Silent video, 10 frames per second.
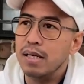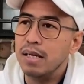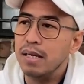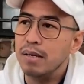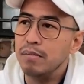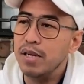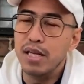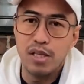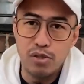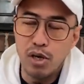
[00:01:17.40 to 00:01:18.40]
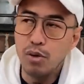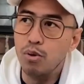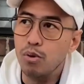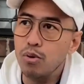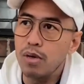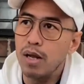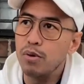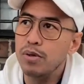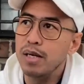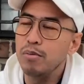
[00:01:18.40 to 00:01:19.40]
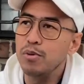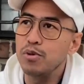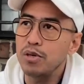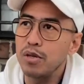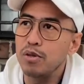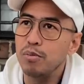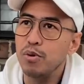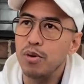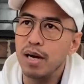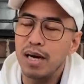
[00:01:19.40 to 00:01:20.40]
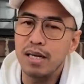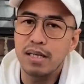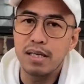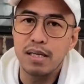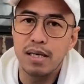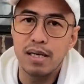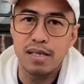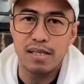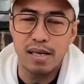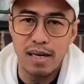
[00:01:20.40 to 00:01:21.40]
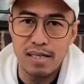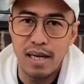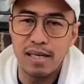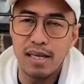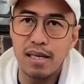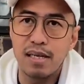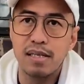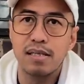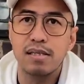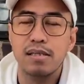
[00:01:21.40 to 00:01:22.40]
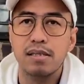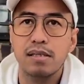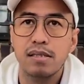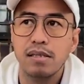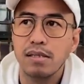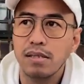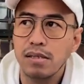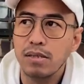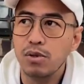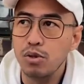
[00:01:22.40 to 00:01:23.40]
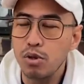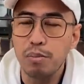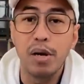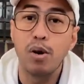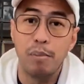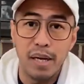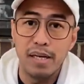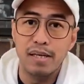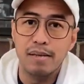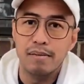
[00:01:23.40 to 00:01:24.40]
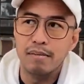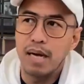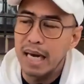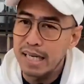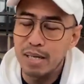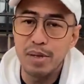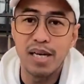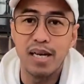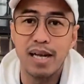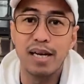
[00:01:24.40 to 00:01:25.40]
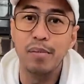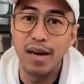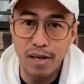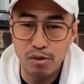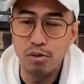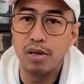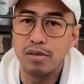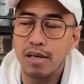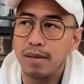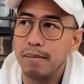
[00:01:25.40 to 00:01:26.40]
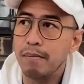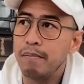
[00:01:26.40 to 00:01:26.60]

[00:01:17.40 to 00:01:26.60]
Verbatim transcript: Um, dianya juga guru, lalu dia memutuskan untuk menggunakan uh, kecerdasannya untuk berkomedi Hal yang sama dengan Dani Beller juga Ustaz.